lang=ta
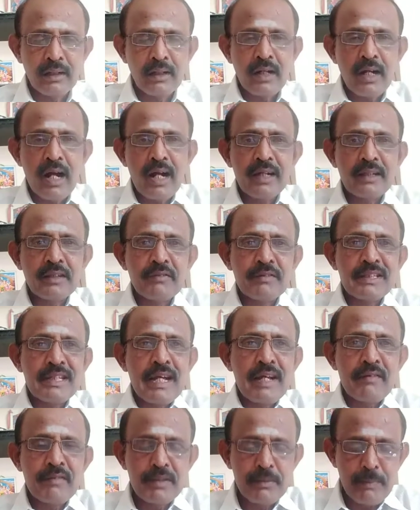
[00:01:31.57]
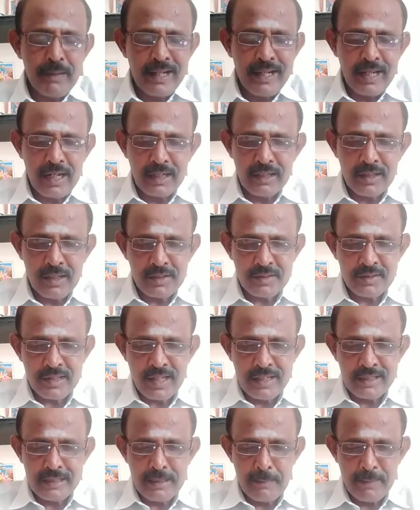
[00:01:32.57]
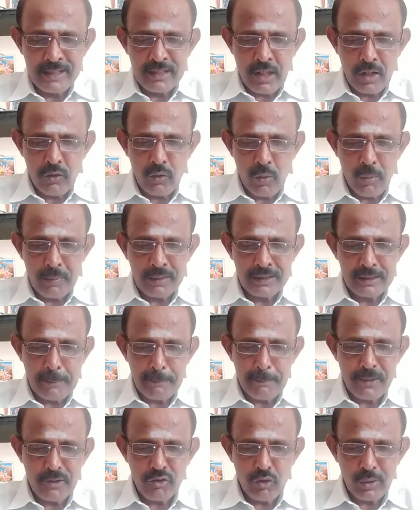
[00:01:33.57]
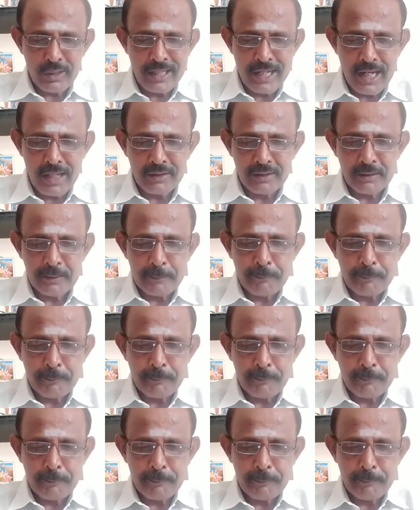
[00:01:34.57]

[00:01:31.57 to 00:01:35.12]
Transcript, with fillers: காகத்வஜாய வித்மகே கட்கஸ்தாய் தீமி தன்னோ மந்த பிரஜோதயார்